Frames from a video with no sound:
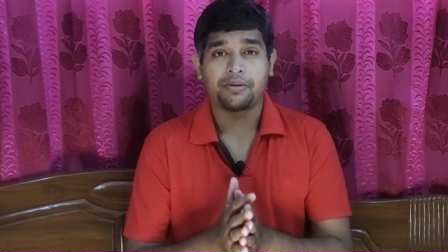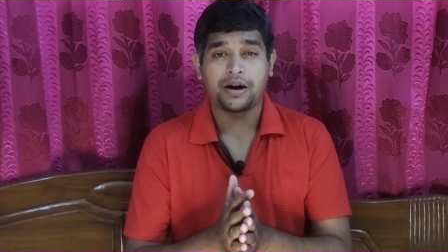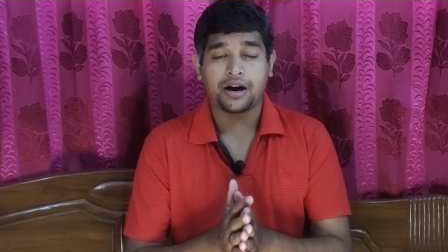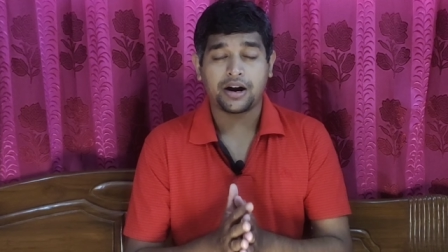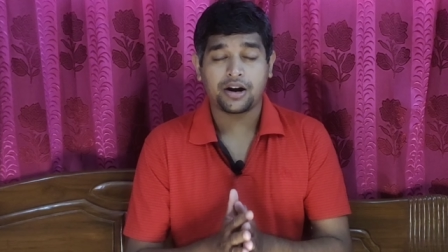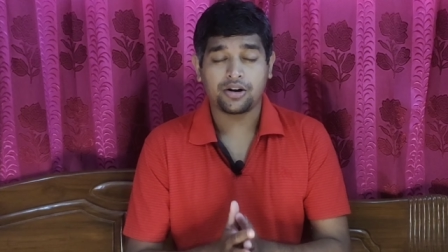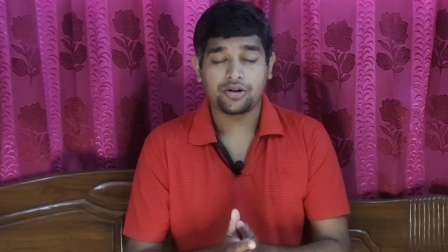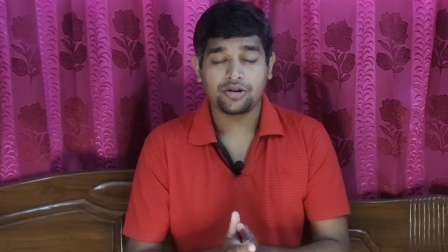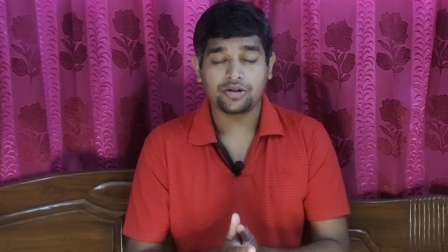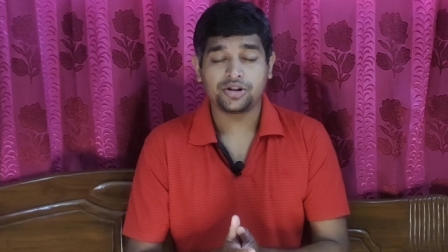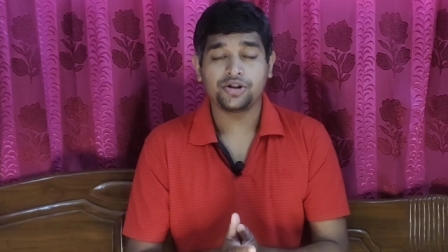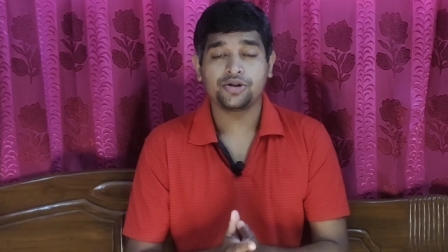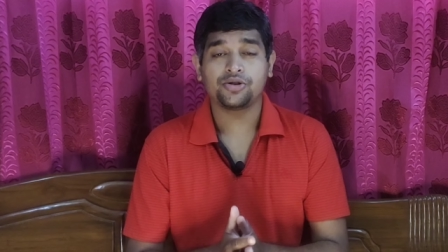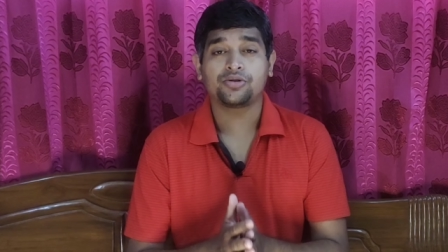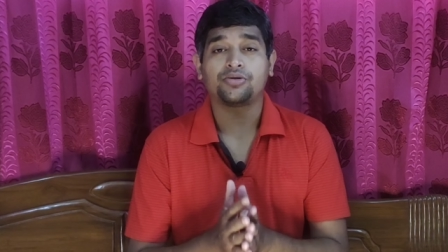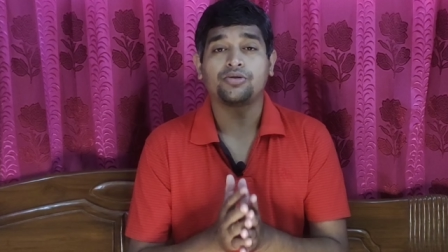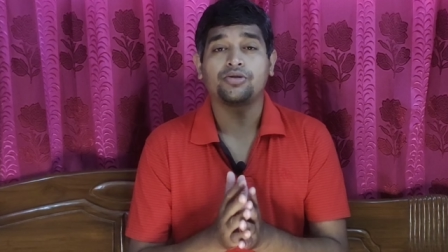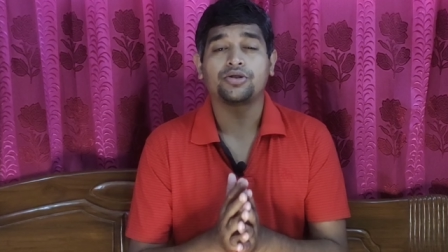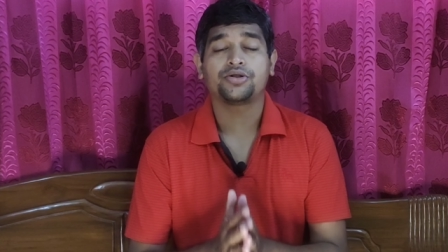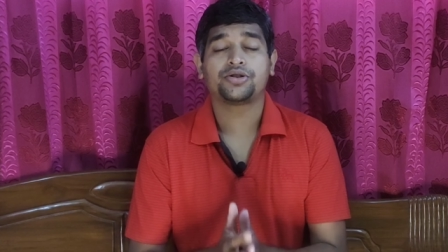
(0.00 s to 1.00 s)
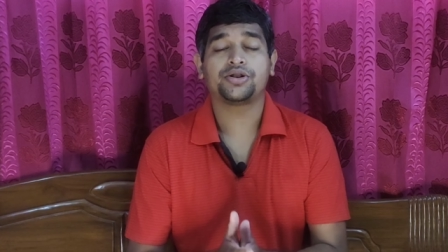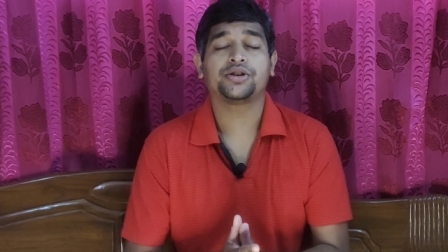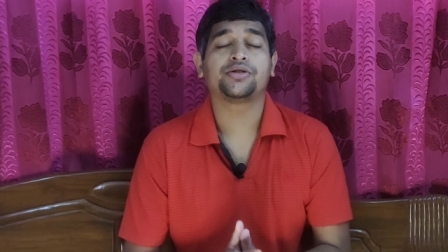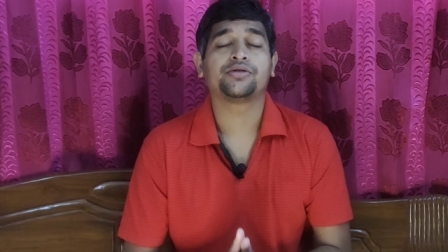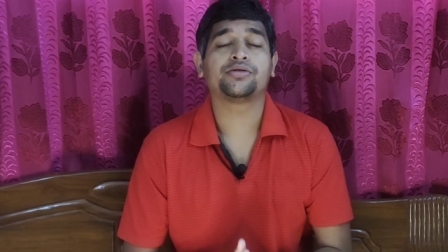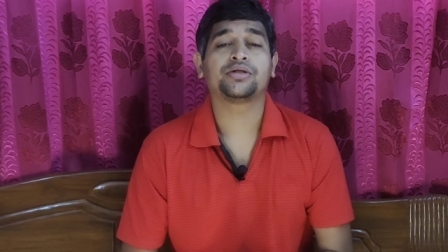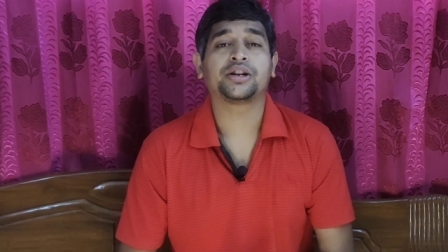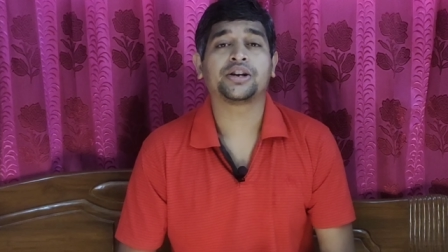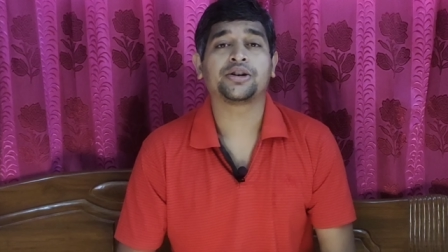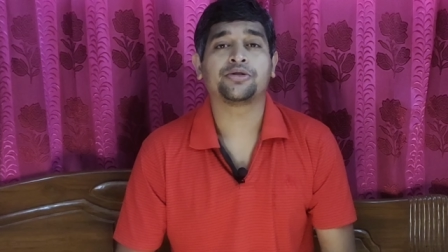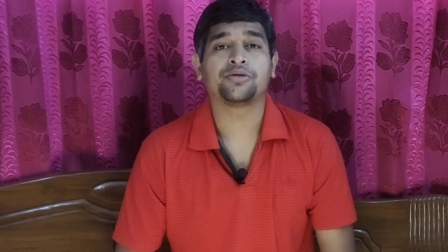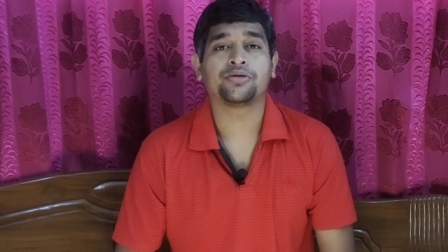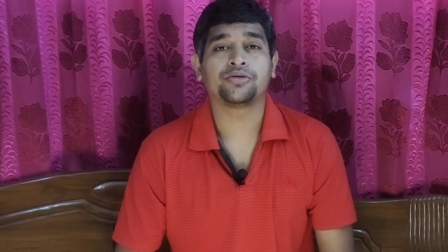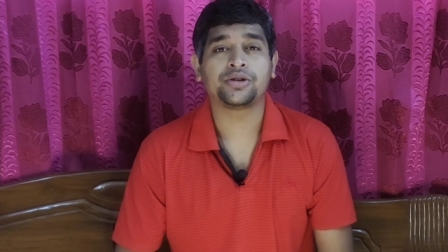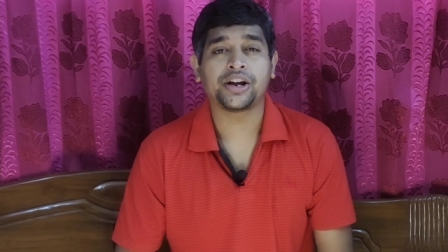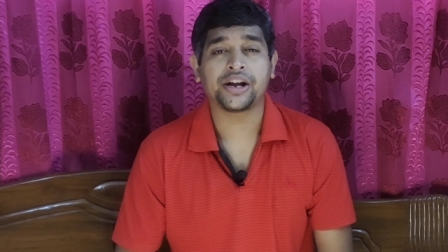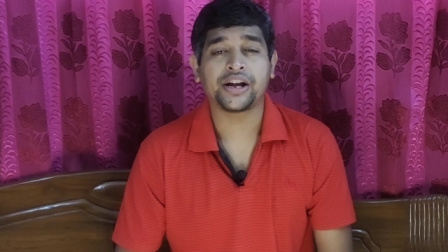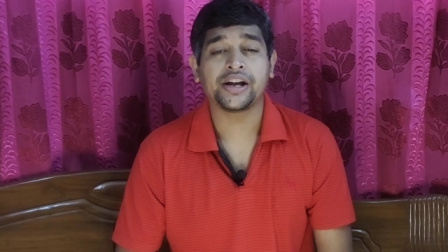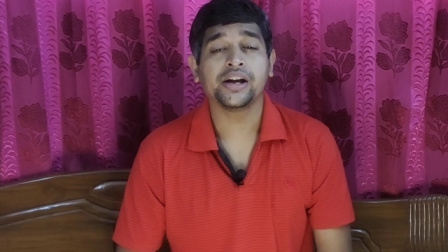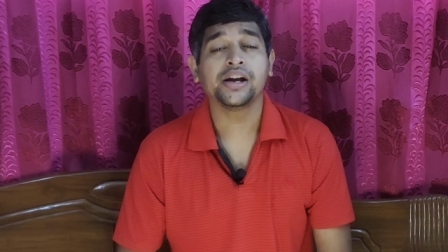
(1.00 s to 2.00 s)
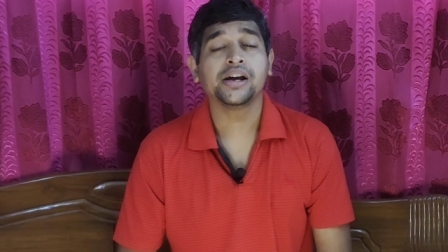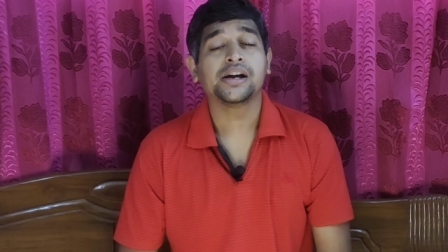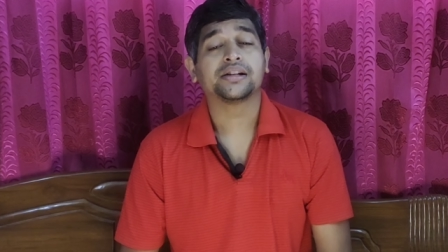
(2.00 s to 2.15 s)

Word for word: ভারতীয় কনস্টিটিউশন অনুযায়ী